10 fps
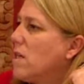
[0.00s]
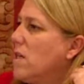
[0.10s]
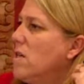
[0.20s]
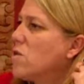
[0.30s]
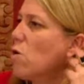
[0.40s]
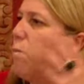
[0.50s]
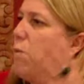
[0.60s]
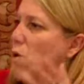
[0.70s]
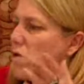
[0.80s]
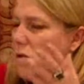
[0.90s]
qui
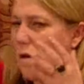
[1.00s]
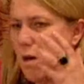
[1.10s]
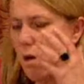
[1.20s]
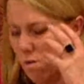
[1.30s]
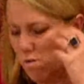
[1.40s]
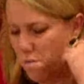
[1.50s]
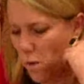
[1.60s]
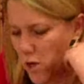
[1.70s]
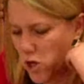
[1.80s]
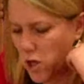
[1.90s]
s'oppose au
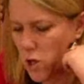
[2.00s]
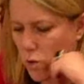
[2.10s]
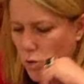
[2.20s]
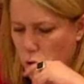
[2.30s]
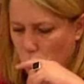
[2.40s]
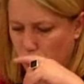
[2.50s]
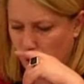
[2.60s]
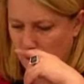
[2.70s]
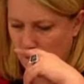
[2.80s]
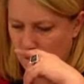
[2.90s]
mouvement des gilets jaunes
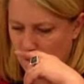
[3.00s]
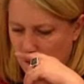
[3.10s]
aujourd'hui.